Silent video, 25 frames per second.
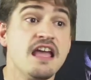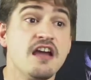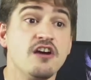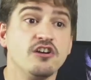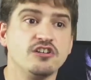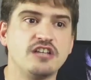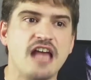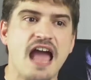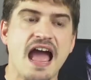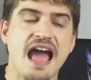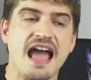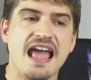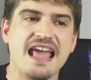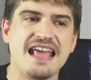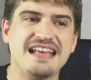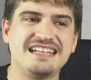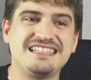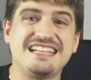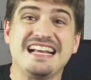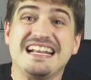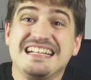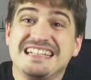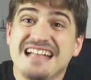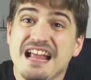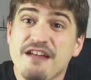O sea,
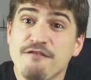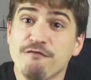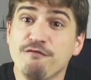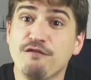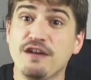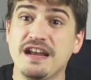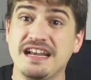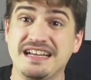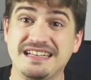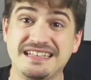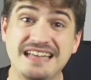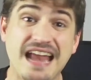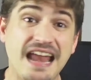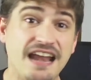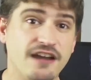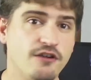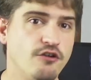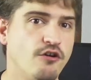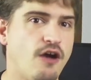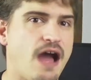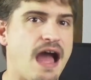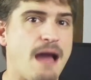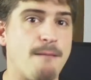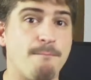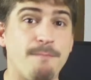se está
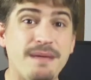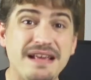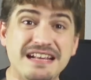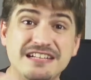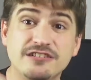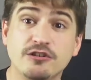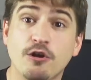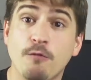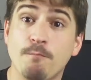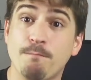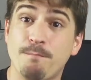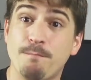enfrentando a pesos